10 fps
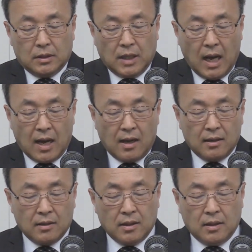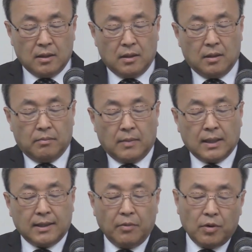자,
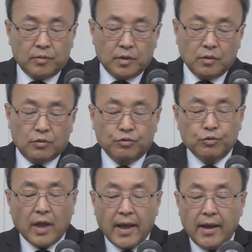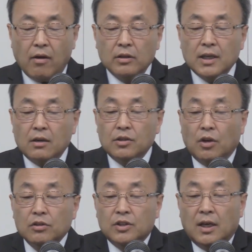마태복음은 두 개의 언약을
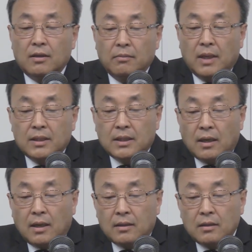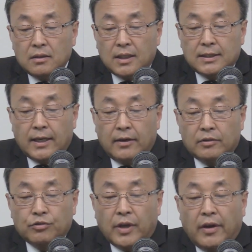성취하는 메시아를 제시해요.
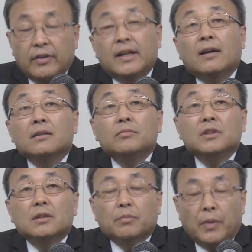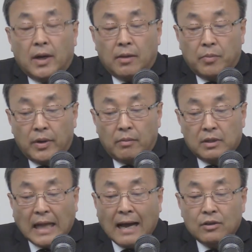두 개의 언약은 특별하게 뭐예요?
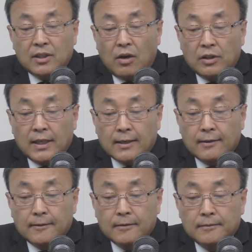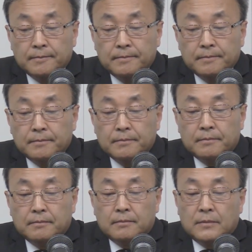뭐 다윗의 언약이에요.
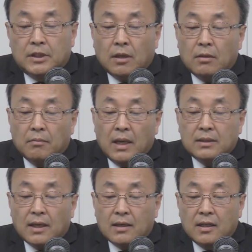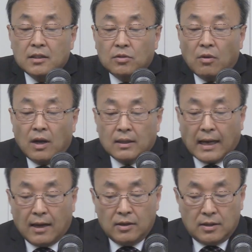즉 메시아 그리스도가
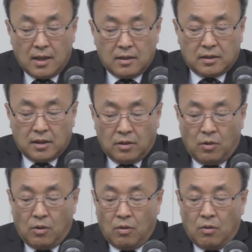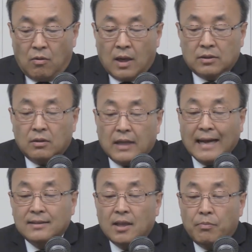다윗의 씨로 와서
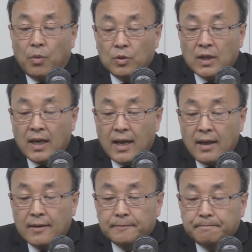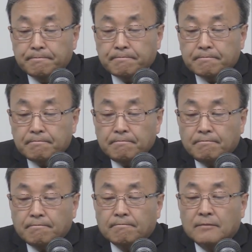다윗의 보좌에
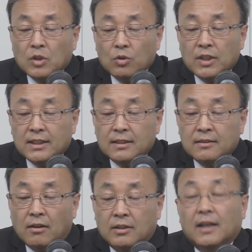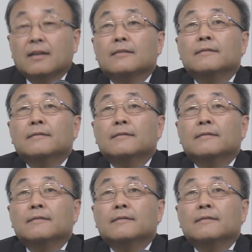통치하시는 언약.